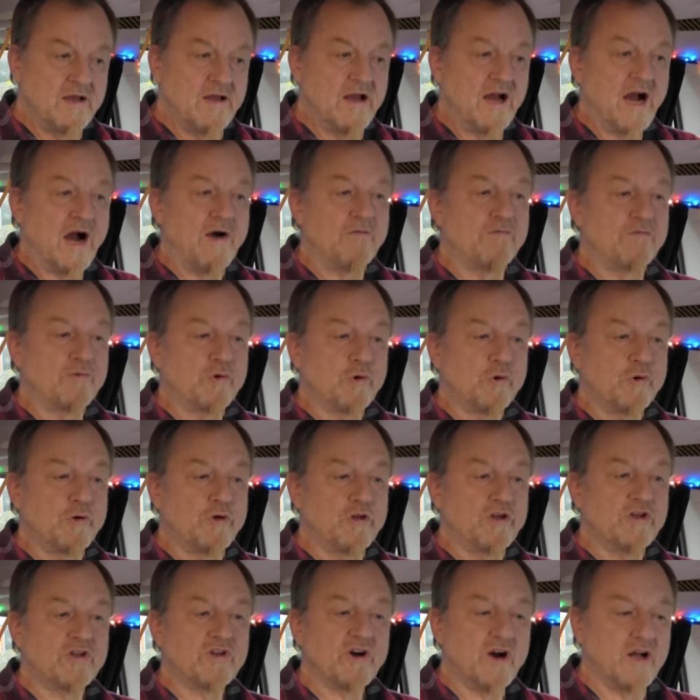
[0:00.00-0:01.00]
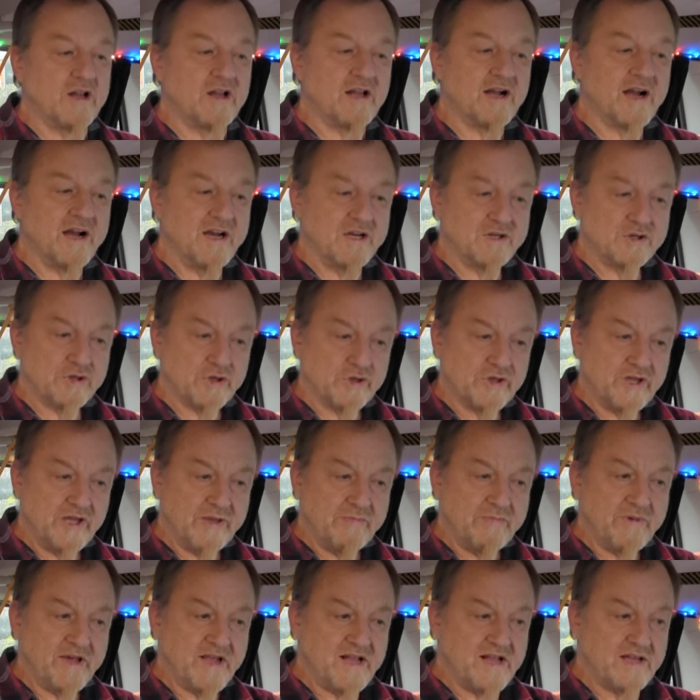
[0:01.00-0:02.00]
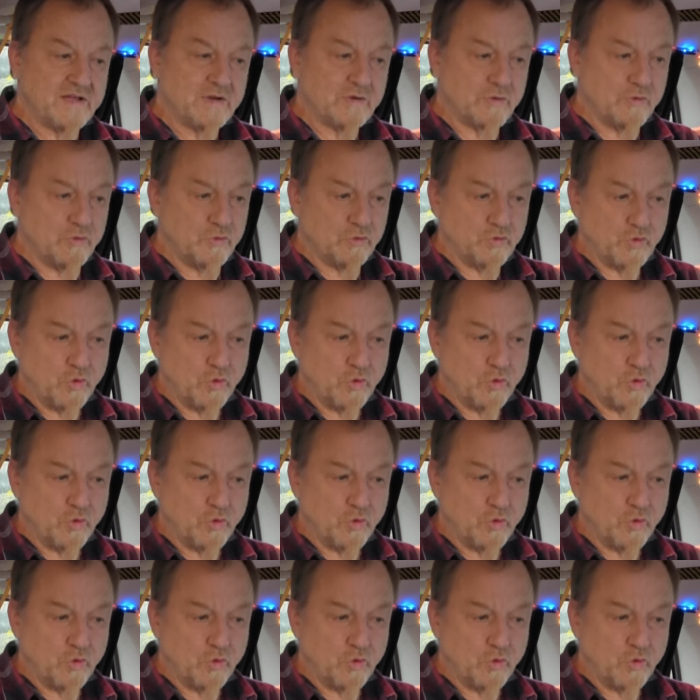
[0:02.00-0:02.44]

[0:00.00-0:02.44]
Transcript: Aufgrund zahlreicher E-Mails und